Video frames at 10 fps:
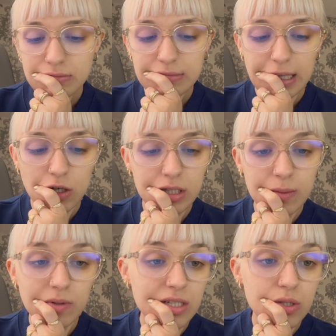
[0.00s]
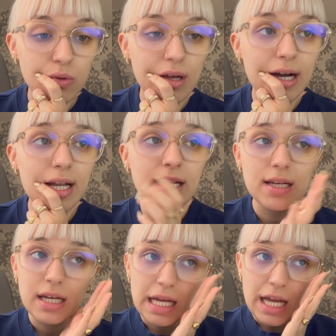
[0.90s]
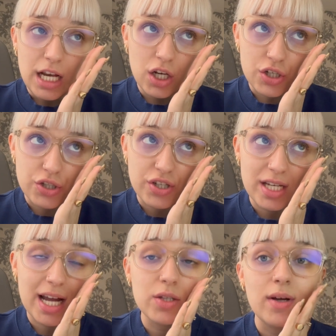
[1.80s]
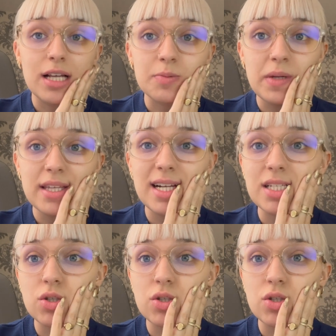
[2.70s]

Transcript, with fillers: Tengo tiempo de estudiar lo estoy sacando de las piedras,